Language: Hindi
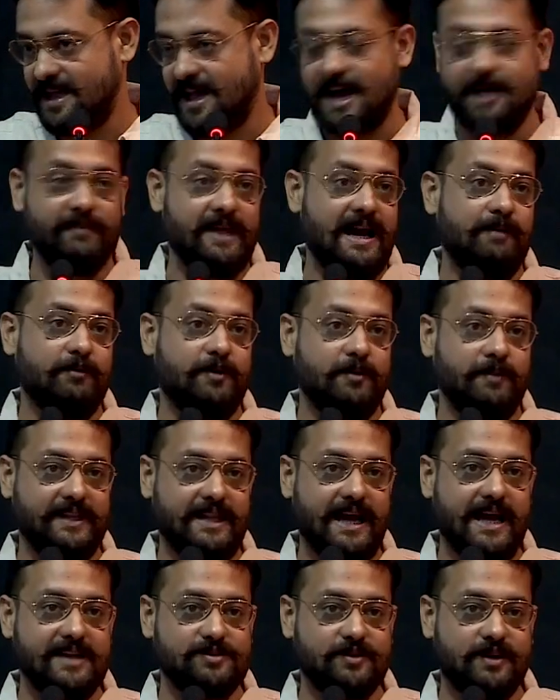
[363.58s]
अब मैं आपको
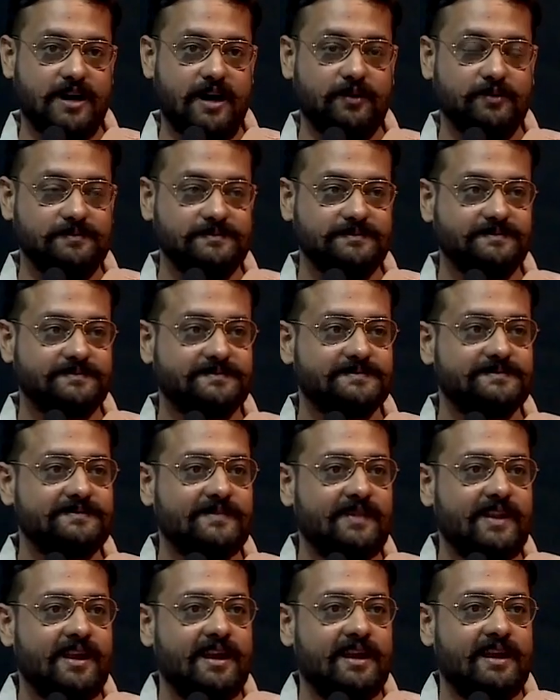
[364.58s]
बता चुका हूँ
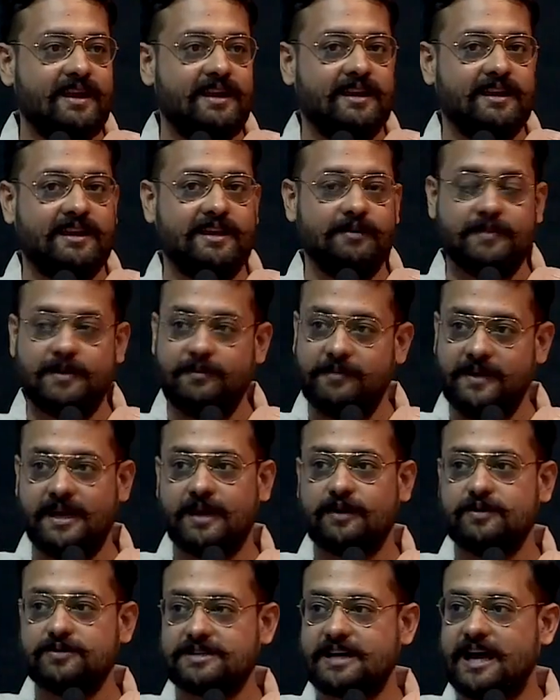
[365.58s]
कि मैं बिना
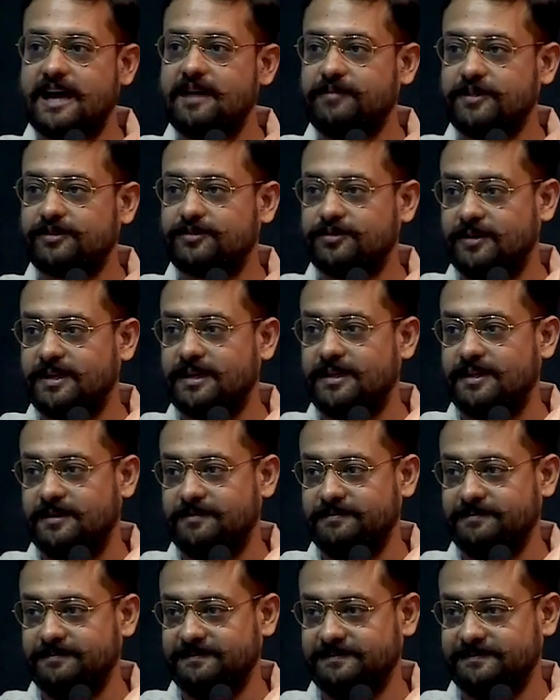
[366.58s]
कुछ खाए पिए सोया था
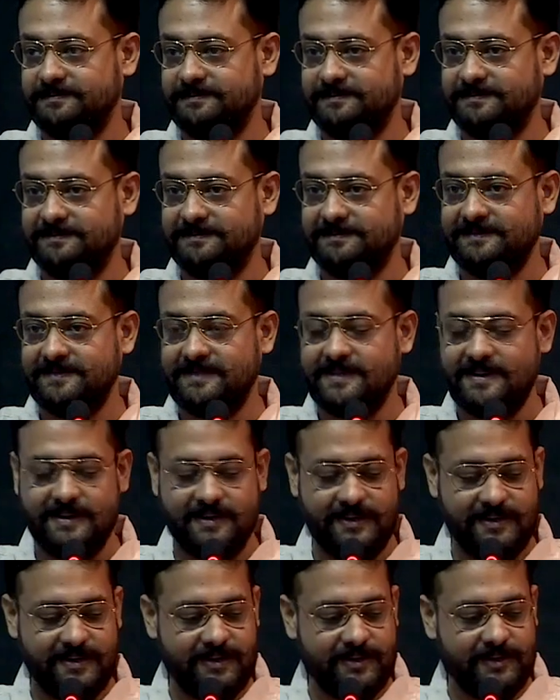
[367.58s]

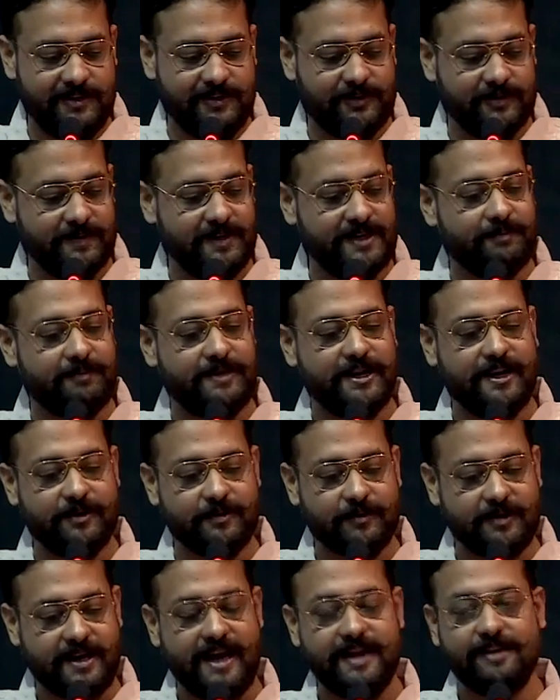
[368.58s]
तो मैंने प्लेट
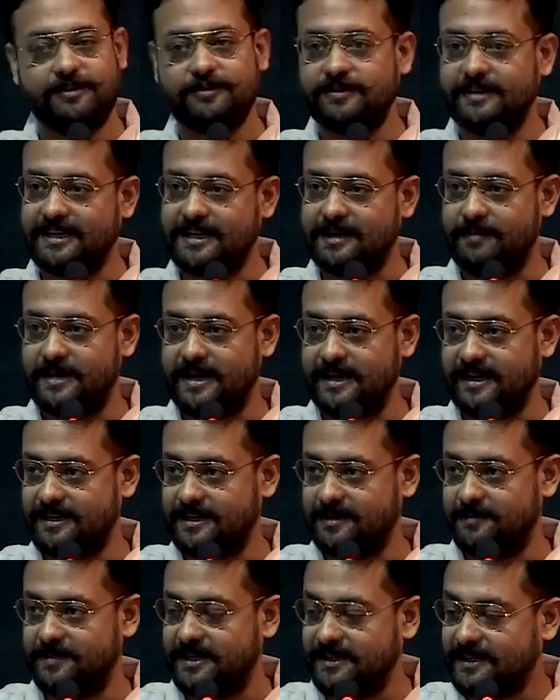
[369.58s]
उठाई तो देखा बैगन
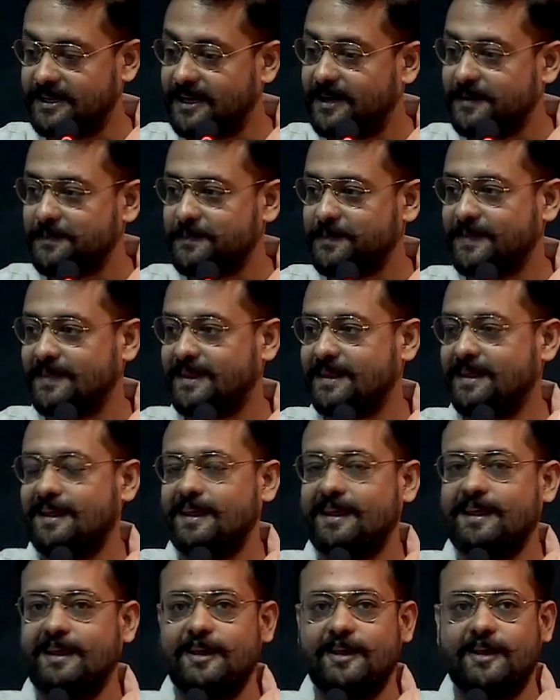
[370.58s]
का भरता
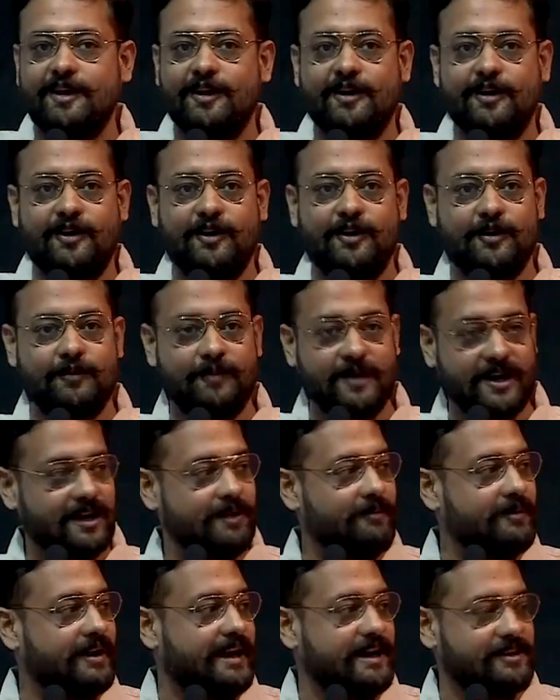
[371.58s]
और बगल
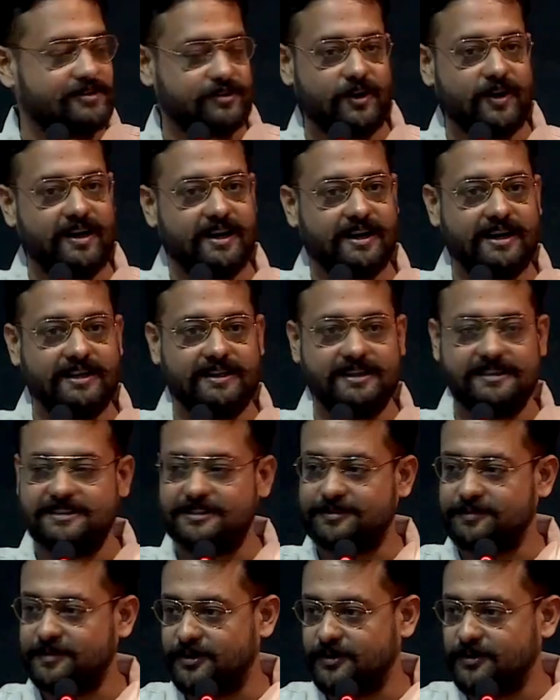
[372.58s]
में कैसरॉल रखा था
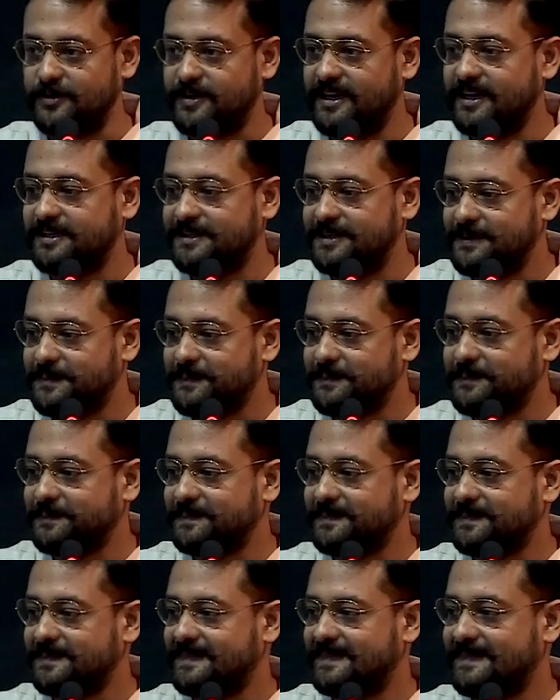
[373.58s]
जिसमें रोटियाँ थीं
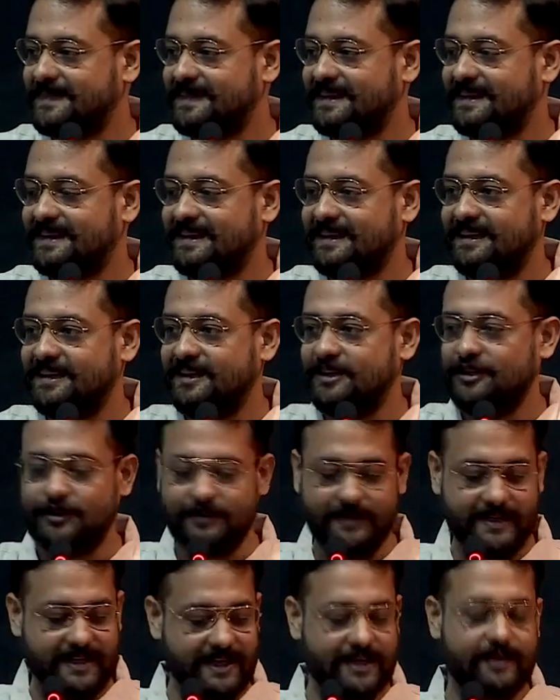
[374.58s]
तो
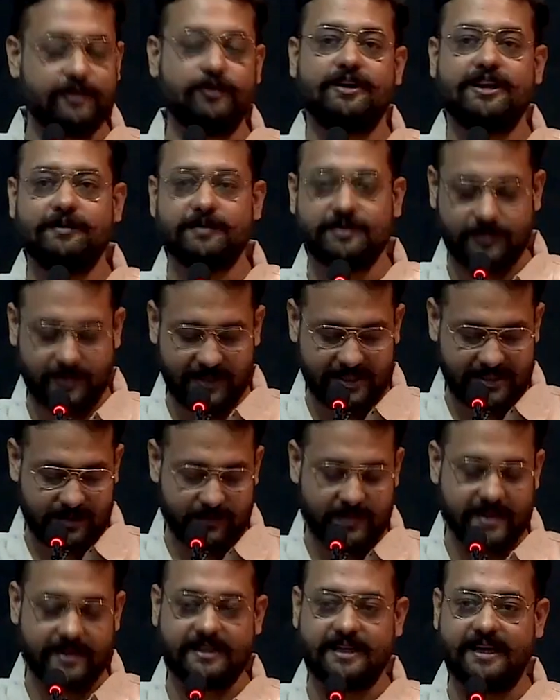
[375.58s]
मैंने एक रोटी में थोड़ा सा
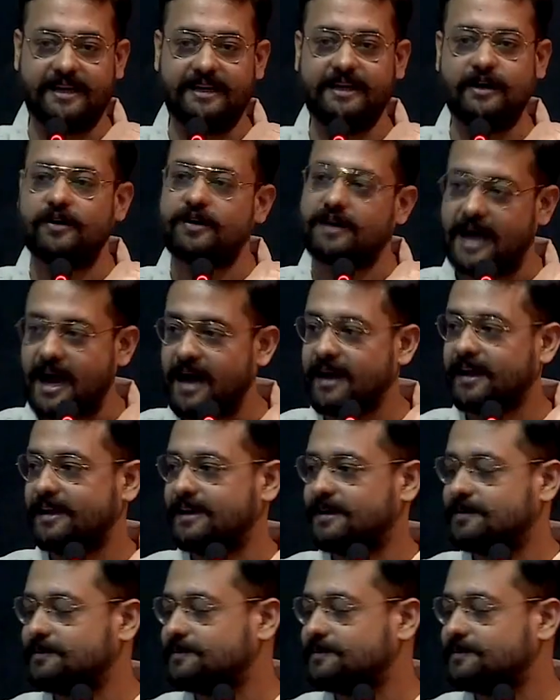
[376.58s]
भरता लिया और खा गया